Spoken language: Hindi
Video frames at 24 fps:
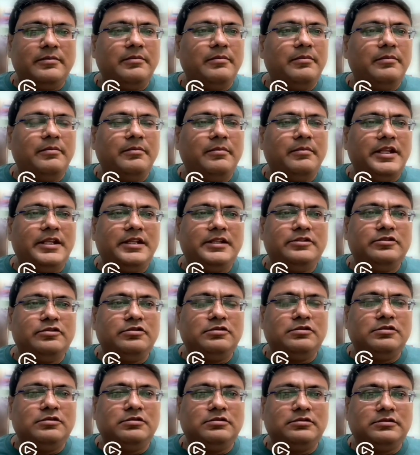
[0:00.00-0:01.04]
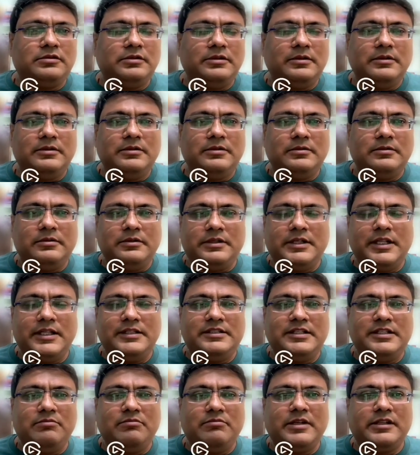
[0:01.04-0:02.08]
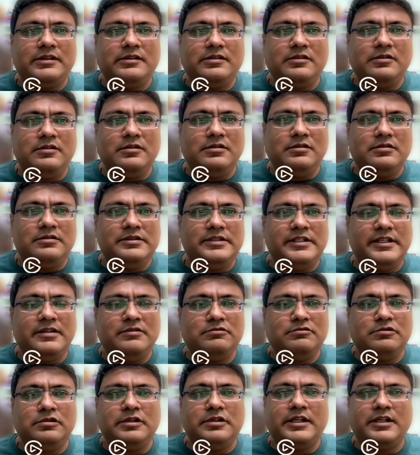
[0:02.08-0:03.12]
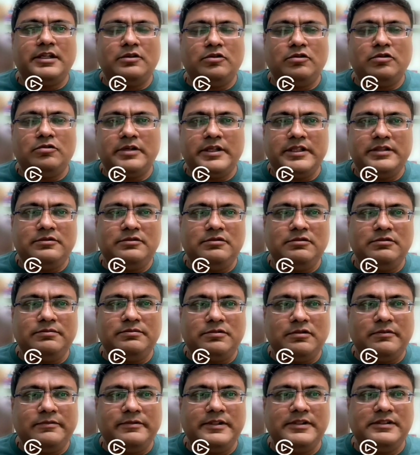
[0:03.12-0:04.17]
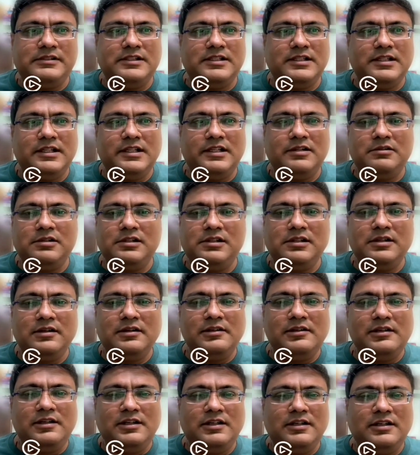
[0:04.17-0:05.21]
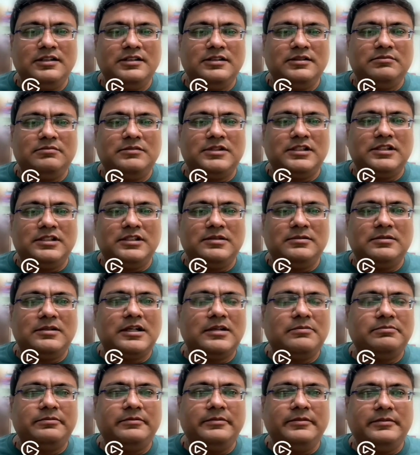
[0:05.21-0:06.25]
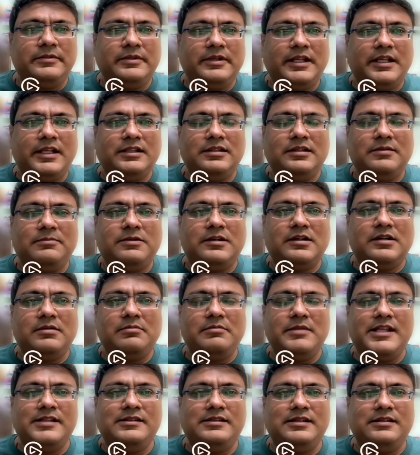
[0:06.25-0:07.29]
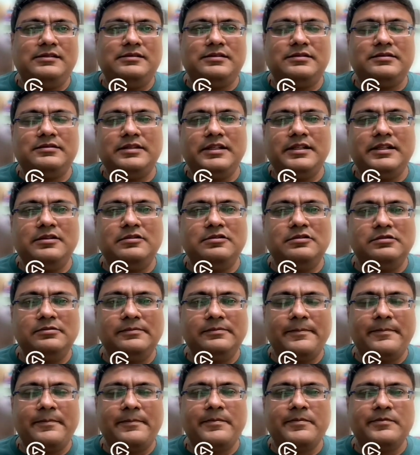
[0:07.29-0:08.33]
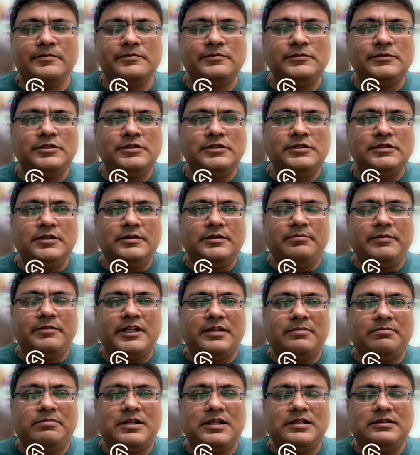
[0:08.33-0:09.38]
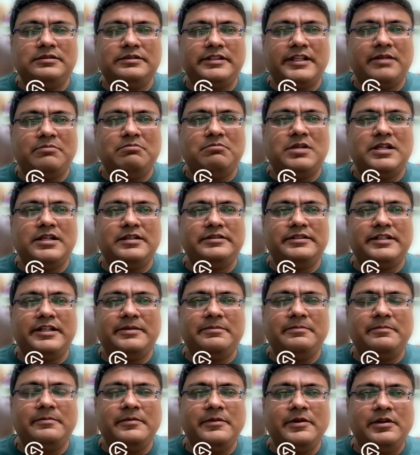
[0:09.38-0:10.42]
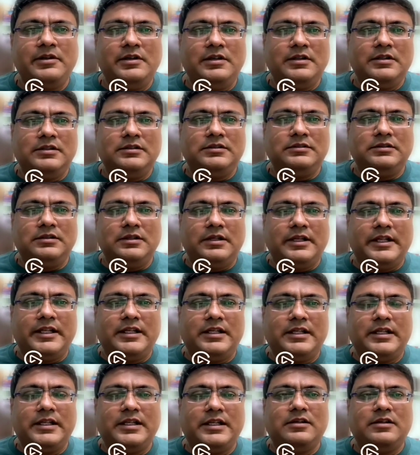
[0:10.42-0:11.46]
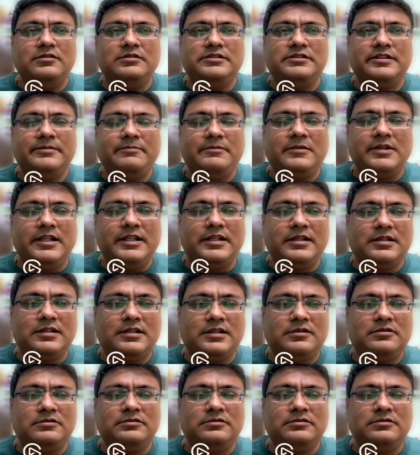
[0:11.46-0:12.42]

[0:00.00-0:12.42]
मेरी जो टीचिंग मेथडोलॉजी है वो है नोवाइस टू प्रोफेशनल लेवल मतलब आप एक दफ़ा बेसिक से सीखो मेरे पास स्टेप बाय स्टेप नए नए कॉन्सेप्ट क्लियर करो